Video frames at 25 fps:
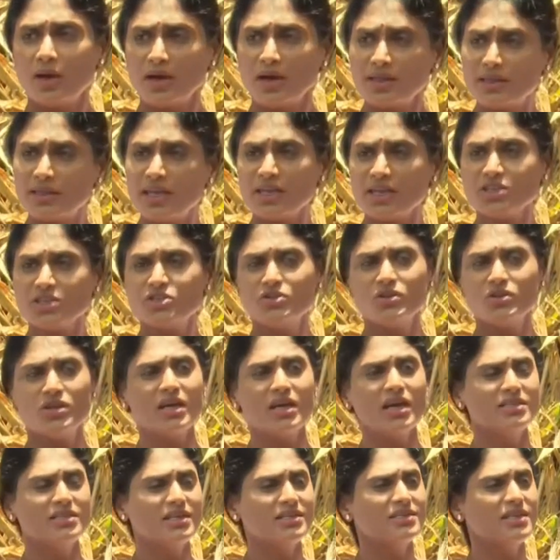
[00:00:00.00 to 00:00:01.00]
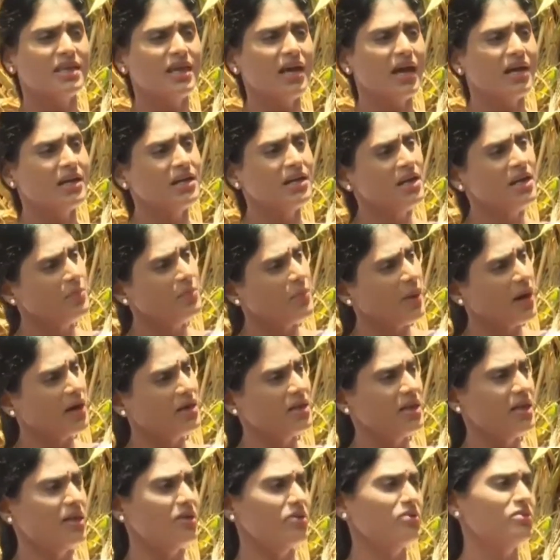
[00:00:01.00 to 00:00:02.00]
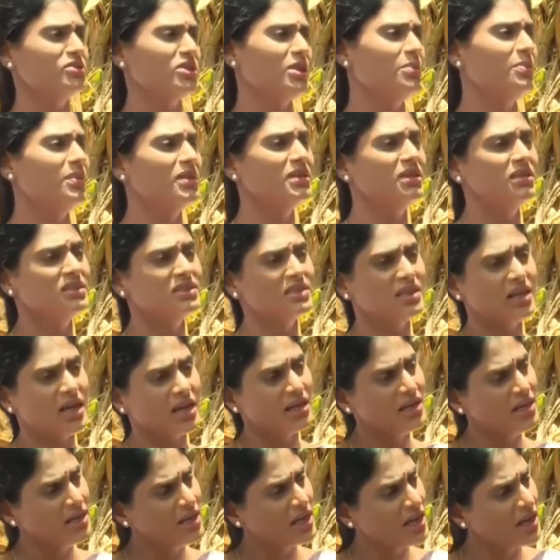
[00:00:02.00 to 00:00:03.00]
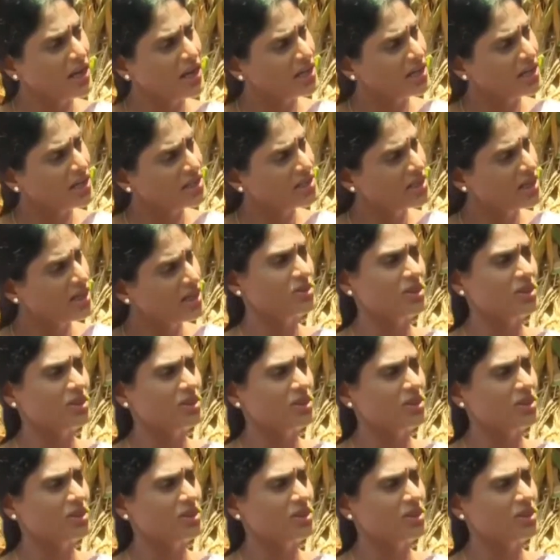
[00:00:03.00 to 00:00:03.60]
అధ్యక్షుడిగా చేస్తే అన్ని పార్టీలకు సంబంధించిన అన్ని ఎలక్షన్లకు